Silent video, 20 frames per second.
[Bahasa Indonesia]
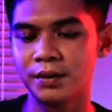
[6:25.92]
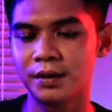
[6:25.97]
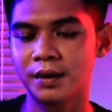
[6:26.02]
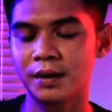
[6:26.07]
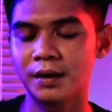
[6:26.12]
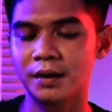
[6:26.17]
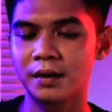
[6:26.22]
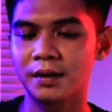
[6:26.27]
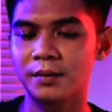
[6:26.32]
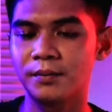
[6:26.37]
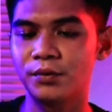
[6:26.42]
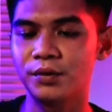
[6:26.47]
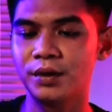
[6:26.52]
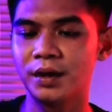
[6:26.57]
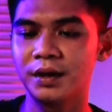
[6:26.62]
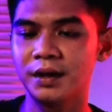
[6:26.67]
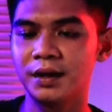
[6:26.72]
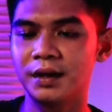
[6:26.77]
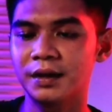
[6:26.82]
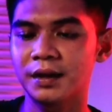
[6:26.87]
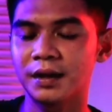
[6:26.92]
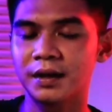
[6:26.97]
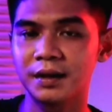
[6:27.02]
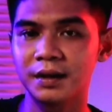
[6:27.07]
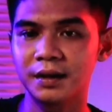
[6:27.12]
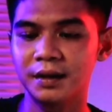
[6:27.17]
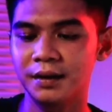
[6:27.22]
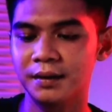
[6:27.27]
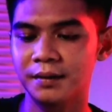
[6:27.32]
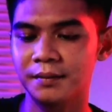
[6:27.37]
nah kemudian ini tadi
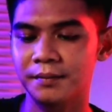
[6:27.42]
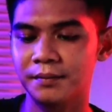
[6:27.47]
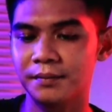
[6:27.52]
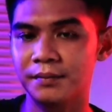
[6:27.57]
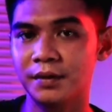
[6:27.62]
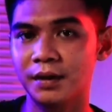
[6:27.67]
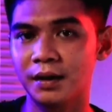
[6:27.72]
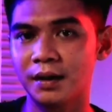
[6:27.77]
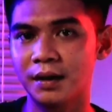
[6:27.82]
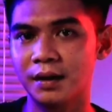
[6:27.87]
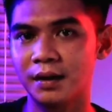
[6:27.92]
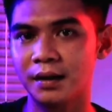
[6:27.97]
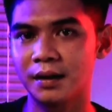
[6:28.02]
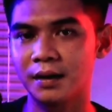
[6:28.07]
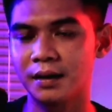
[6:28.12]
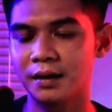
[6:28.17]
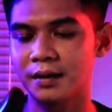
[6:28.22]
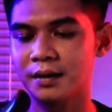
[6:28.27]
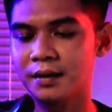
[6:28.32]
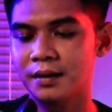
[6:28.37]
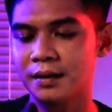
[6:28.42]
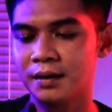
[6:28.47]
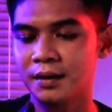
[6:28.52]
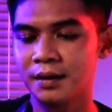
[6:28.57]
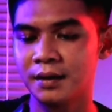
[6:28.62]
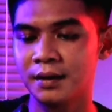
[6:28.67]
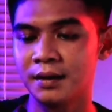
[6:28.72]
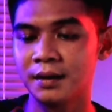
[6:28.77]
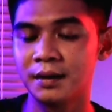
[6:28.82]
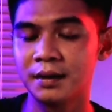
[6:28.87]
uh,
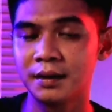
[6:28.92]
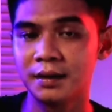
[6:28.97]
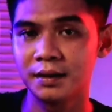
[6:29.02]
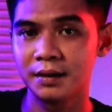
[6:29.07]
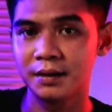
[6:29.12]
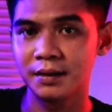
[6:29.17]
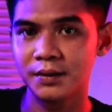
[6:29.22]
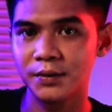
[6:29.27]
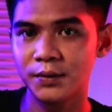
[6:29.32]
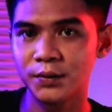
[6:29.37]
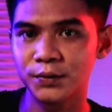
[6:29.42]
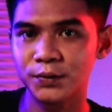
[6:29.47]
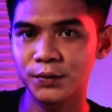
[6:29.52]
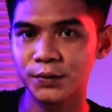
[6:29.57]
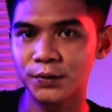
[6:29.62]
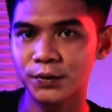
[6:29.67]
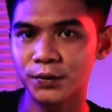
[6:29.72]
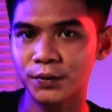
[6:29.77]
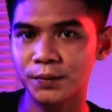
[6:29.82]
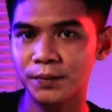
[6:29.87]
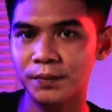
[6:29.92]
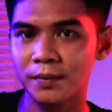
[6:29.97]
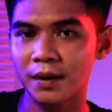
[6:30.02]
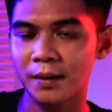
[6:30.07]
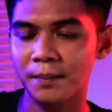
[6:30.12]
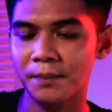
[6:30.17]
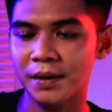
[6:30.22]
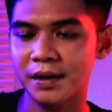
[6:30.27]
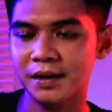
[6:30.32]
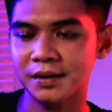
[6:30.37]
untuk
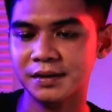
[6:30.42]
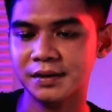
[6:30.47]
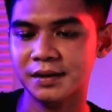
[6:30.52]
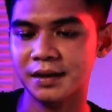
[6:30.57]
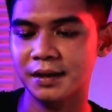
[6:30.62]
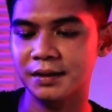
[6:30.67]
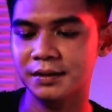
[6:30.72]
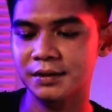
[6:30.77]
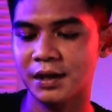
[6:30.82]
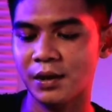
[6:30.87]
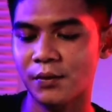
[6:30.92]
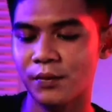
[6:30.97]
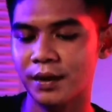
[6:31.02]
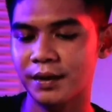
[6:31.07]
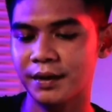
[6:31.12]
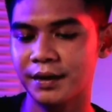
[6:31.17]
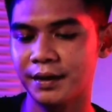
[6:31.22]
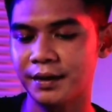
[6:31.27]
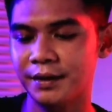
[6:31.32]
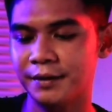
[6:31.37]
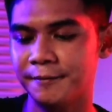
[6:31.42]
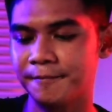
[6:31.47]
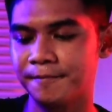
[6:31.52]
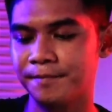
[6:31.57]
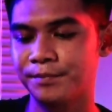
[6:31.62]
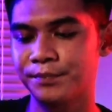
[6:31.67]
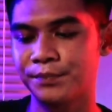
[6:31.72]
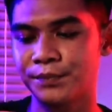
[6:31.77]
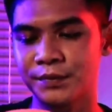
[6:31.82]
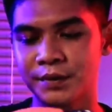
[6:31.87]
melepaskan cawannya
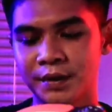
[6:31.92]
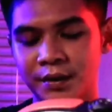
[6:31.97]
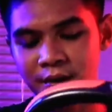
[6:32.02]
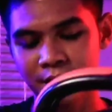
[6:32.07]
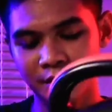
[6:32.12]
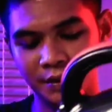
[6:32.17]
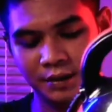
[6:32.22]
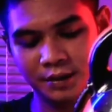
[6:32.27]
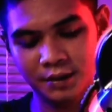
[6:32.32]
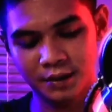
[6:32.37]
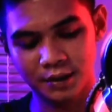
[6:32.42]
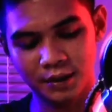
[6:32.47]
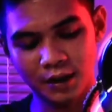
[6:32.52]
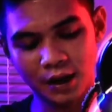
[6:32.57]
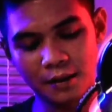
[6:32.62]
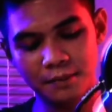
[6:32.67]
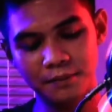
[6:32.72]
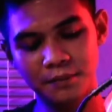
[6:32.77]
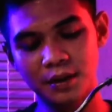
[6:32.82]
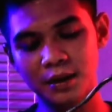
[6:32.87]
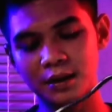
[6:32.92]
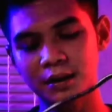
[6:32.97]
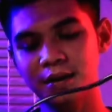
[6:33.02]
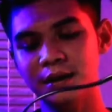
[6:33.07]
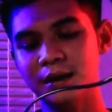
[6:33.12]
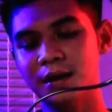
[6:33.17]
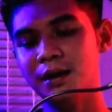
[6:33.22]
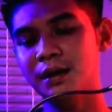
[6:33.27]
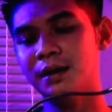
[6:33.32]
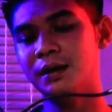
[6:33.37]

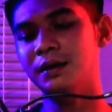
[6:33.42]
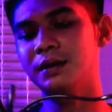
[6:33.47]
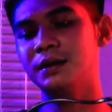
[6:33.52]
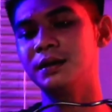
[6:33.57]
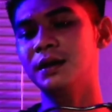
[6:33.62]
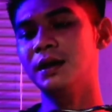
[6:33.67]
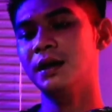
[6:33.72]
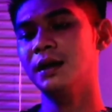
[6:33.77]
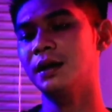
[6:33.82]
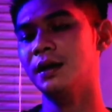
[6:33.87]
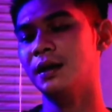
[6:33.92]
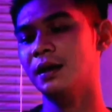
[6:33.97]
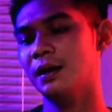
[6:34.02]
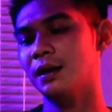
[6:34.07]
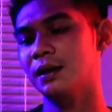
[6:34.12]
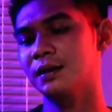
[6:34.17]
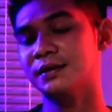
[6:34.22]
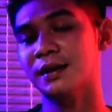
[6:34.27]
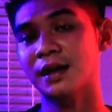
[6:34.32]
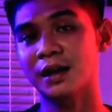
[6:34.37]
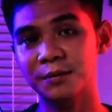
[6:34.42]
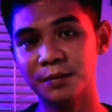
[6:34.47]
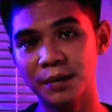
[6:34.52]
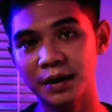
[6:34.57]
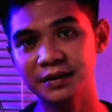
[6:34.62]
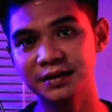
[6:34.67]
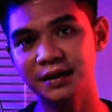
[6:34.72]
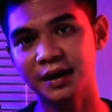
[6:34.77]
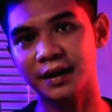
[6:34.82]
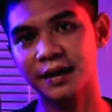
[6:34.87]
kabelnya dia sangat
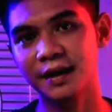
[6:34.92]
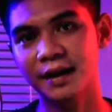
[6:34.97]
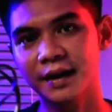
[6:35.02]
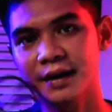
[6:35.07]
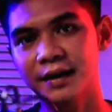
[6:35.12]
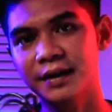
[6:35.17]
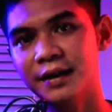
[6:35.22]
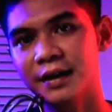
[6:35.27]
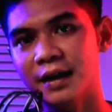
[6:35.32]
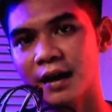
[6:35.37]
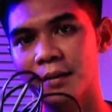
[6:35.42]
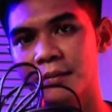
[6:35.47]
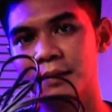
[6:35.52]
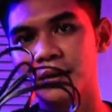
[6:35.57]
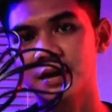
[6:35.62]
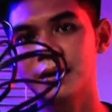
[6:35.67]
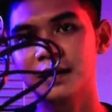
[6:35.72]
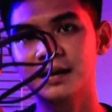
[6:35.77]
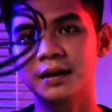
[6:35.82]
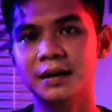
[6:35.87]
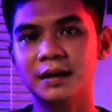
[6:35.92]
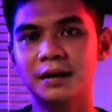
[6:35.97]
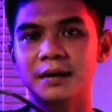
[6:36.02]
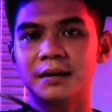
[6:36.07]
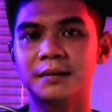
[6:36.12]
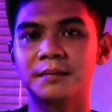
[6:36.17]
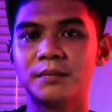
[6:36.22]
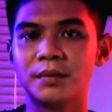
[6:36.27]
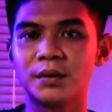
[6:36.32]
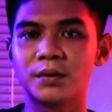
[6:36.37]
panjang ya ini kabelnya
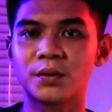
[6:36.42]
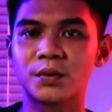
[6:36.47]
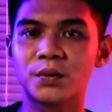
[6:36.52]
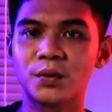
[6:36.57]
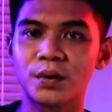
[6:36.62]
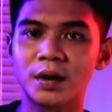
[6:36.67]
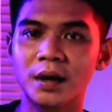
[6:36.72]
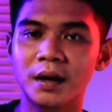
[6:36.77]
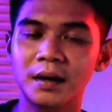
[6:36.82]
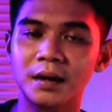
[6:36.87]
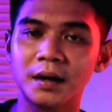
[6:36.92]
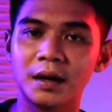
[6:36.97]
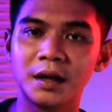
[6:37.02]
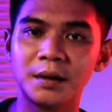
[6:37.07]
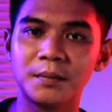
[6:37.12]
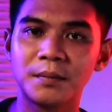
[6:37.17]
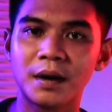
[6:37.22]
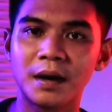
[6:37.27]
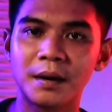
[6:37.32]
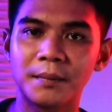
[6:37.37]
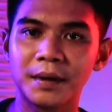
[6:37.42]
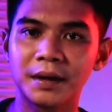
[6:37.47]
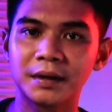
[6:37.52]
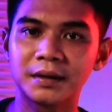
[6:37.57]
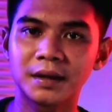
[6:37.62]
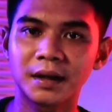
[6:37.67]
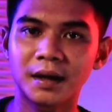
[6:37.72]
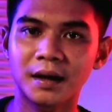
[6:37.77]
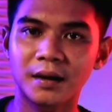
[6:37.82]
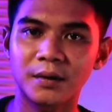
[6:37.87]
berukuran 5
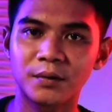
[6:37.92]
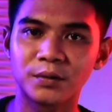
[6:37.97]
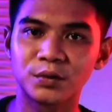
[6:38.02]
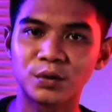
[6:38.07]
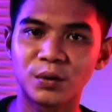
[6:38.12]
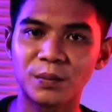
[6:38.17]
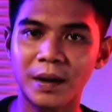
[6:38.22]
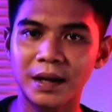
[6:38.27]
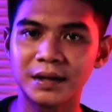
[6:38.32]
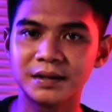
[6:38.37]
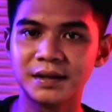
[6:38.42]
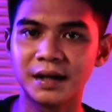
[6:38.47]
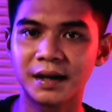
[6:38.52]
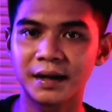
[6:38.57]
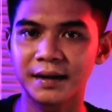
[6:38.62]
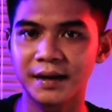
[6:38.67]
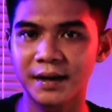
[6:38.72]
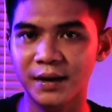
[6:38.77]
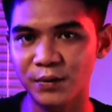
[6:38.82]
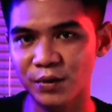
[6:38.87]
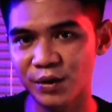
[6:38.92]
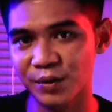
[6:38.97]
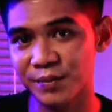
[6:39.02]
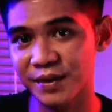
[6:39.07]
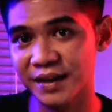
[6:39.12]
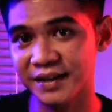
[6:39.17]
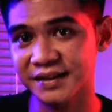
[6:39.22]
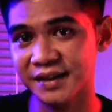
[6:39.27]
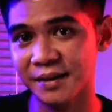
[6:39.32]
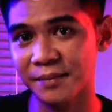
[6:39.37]
meter untuk panjangnya luar
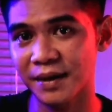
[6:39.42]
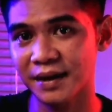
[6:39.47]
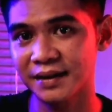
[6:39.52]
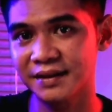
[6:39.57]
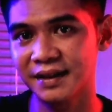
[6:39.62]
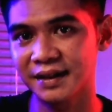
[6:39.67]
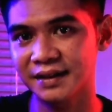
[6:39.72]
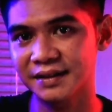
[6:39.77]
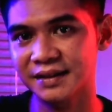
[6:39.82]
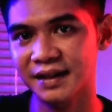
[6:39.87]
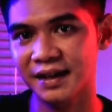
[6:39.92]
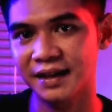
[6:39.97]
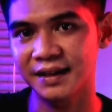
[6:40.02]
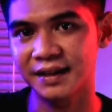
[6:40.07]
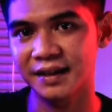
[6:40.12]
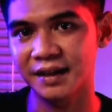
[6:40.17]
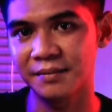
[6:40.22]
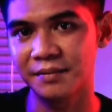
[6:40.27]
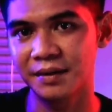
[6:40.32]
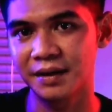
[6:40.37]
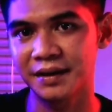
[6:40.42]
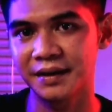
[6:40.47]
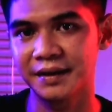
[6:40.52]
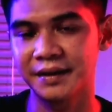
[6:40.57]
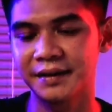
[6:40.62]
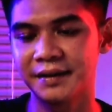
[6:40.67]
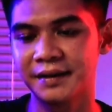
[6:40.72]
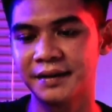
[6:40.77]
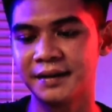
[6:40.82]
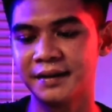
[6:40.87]
biasa panjang sekali kabelnya